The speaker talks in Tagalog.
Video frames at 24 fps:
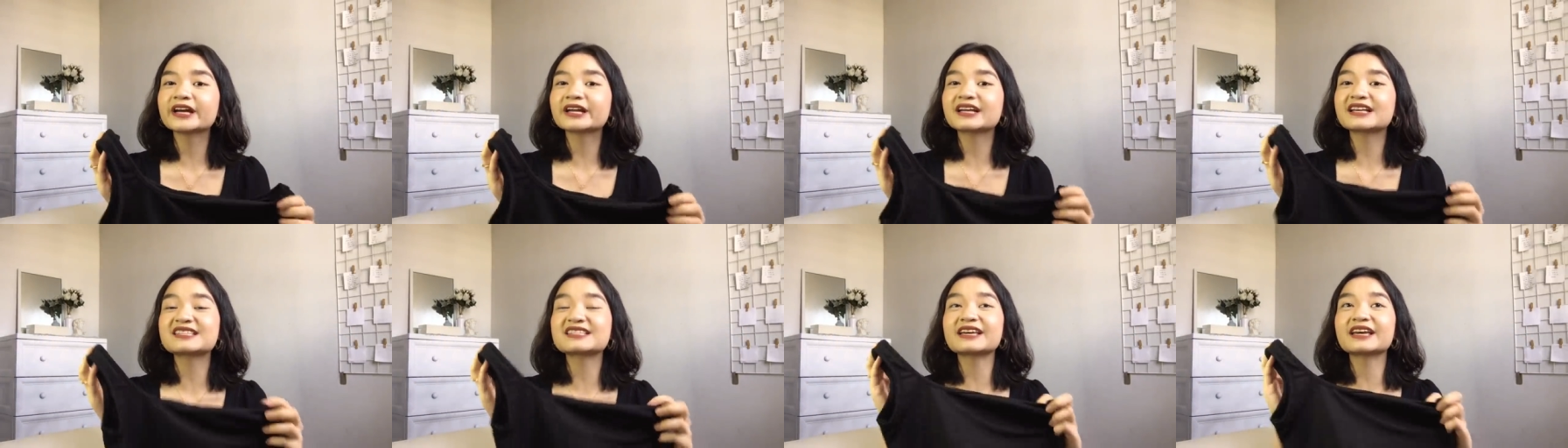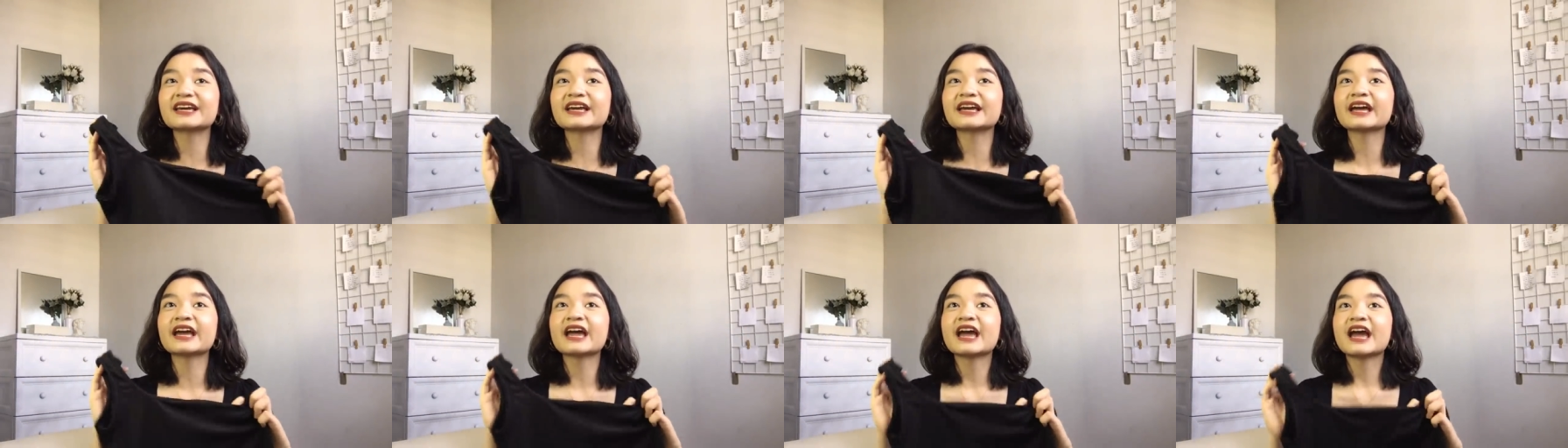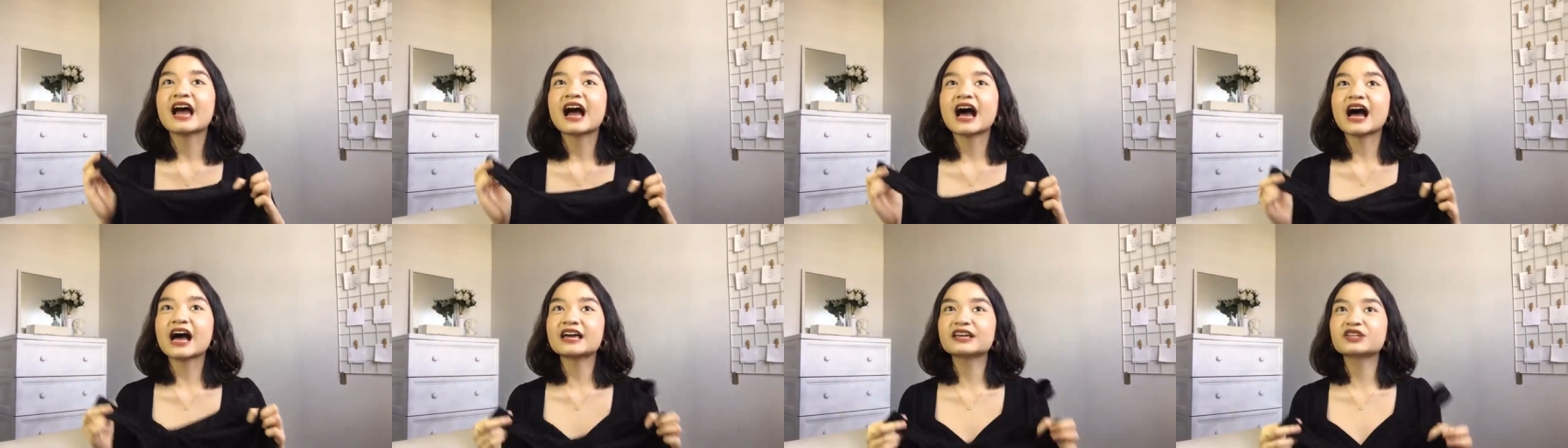kasi
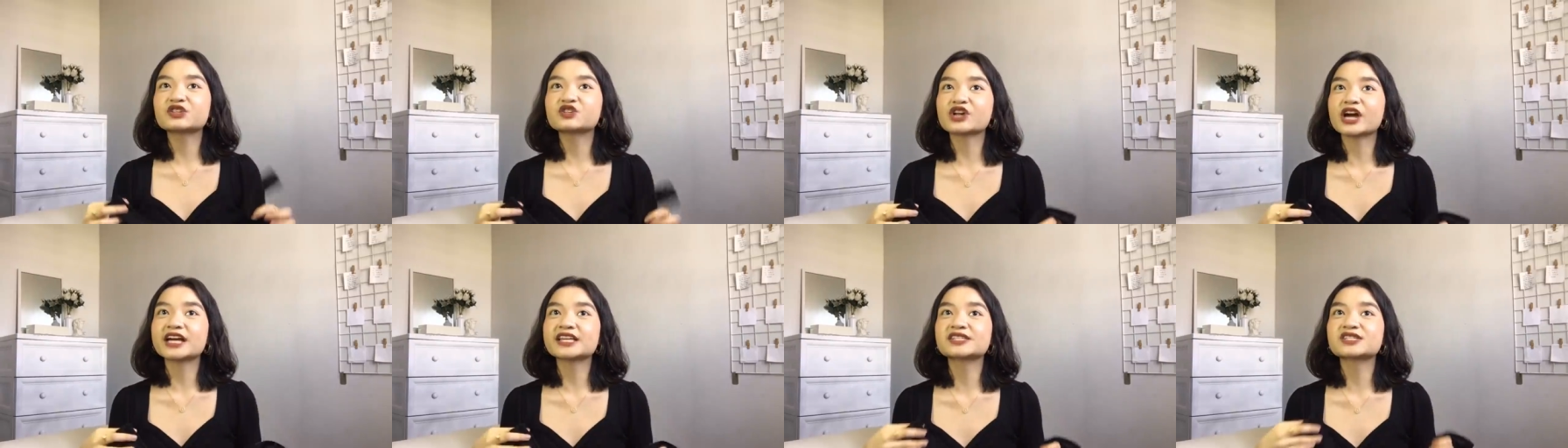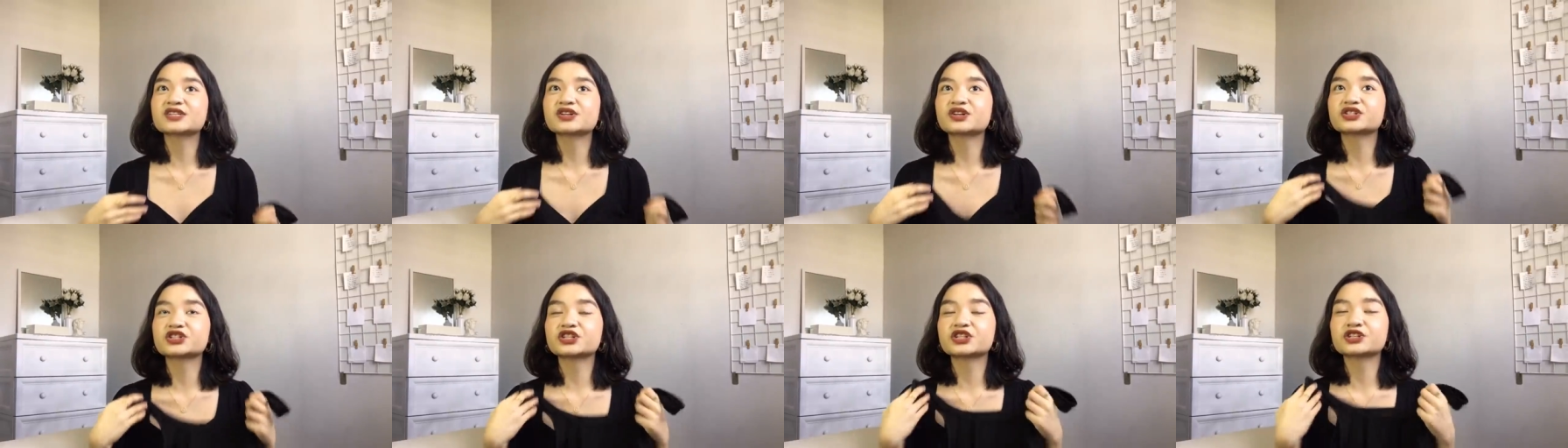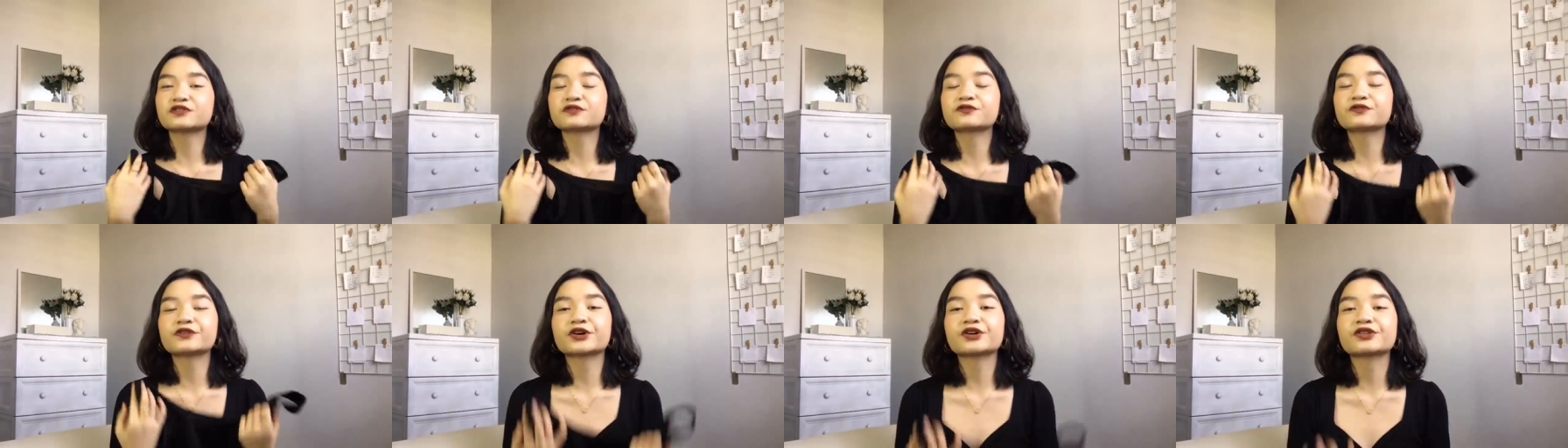I tried searching
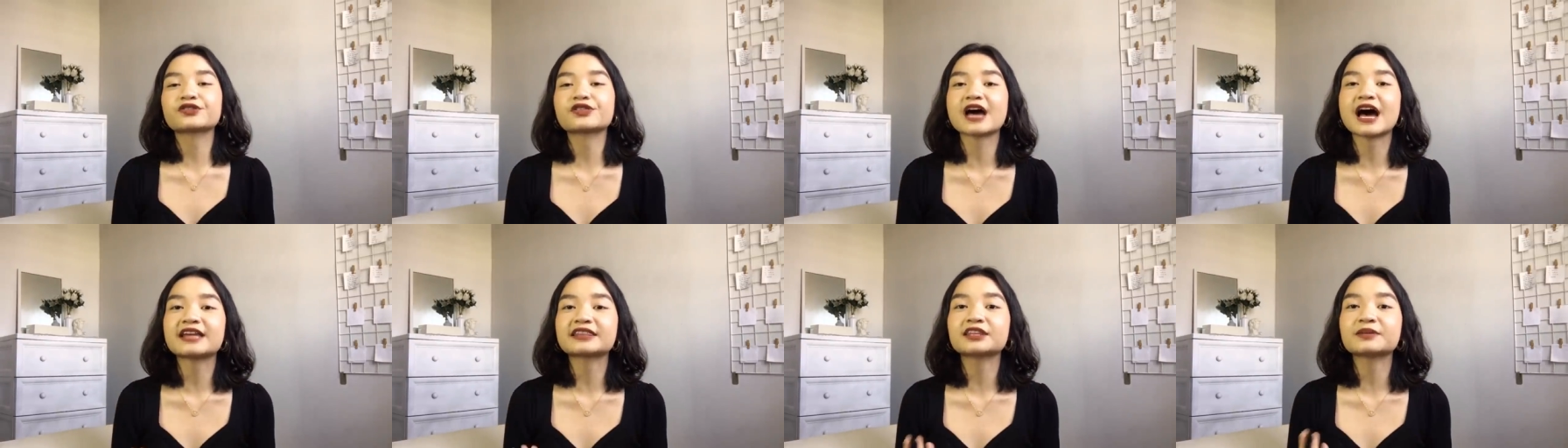for that.